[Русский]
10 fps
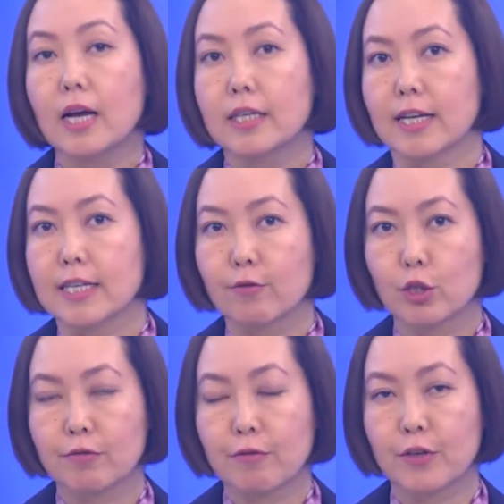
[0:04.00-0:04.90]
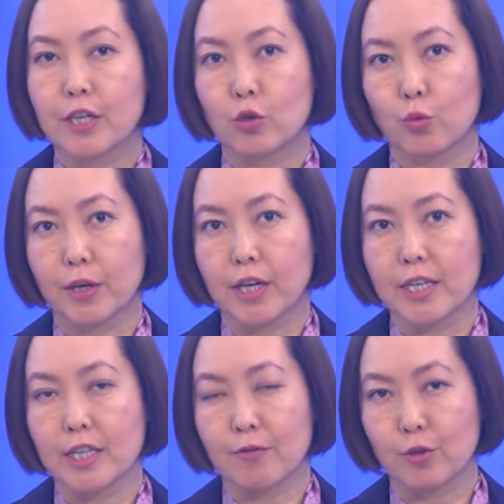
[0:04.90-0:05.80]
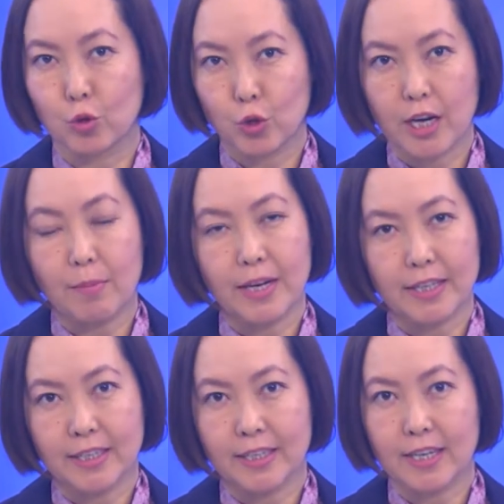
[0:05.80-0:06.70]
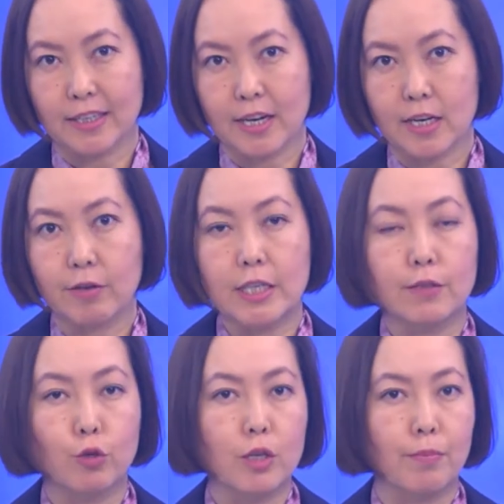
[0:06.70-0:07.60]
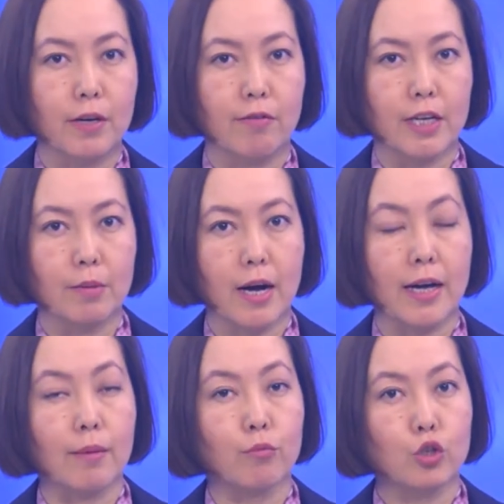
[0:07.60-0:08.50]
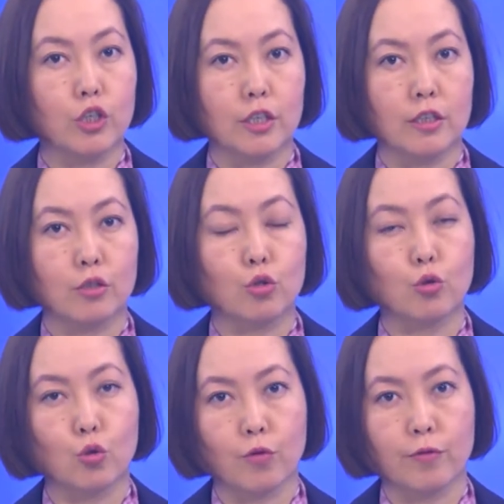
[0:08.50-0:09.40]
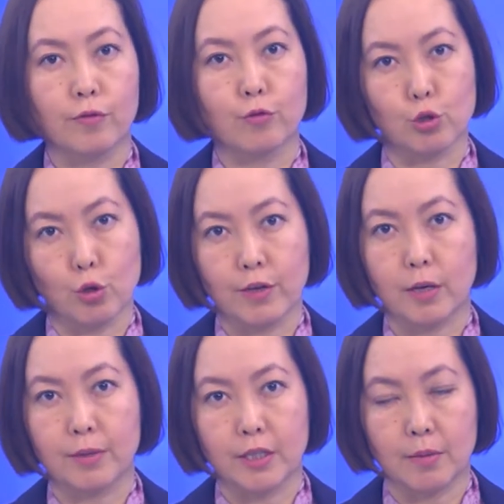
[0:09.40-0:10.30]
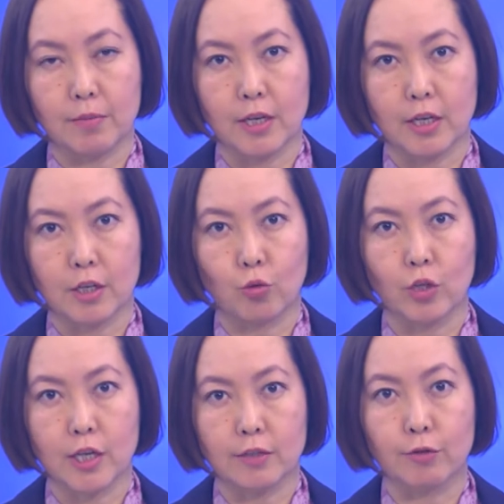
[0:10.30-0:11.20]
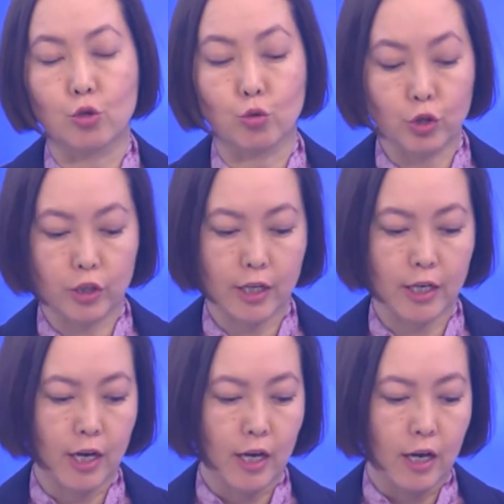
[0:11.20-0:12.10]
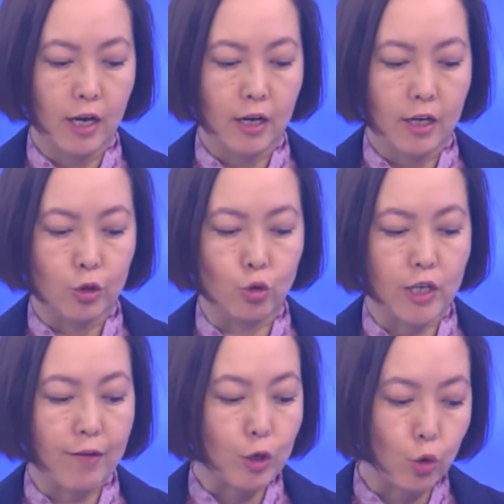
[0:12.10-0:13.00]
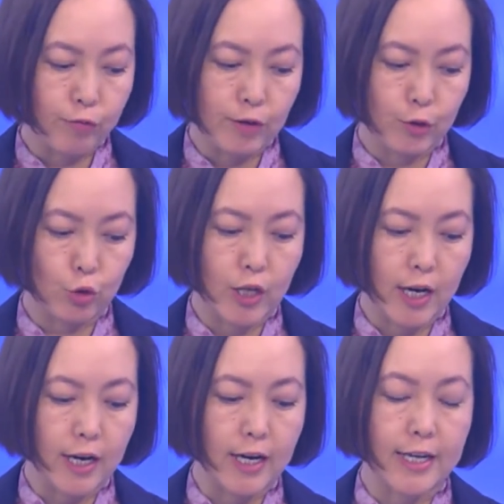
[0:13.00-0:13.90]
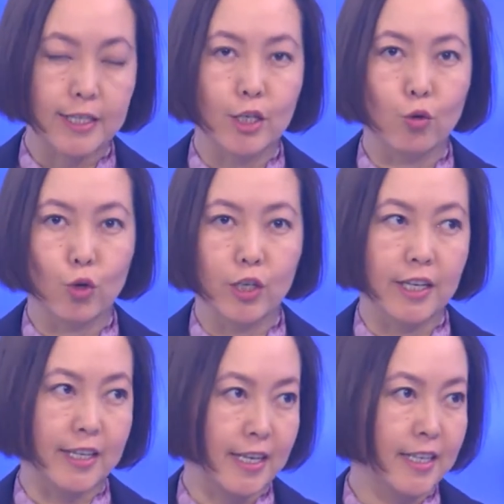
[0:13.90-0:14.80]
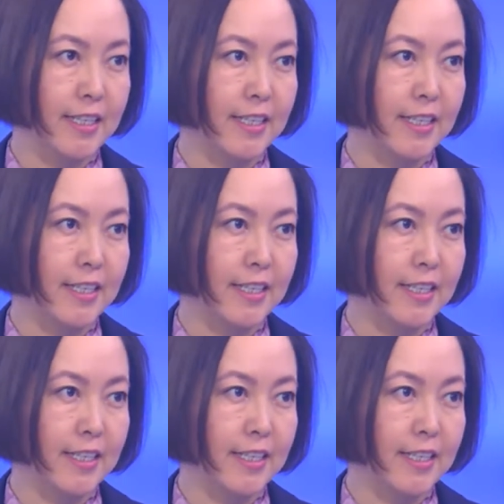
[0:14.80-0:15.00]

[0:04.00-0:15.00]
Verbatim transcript: Здравствуйте, в эфире рубрика «Интервью». Я Марина Конодакова. И сегодня поговорим о работе судов в условиях пандемии. И у нас в студии судья Верховного суда Хакасии Ольга Гейнс.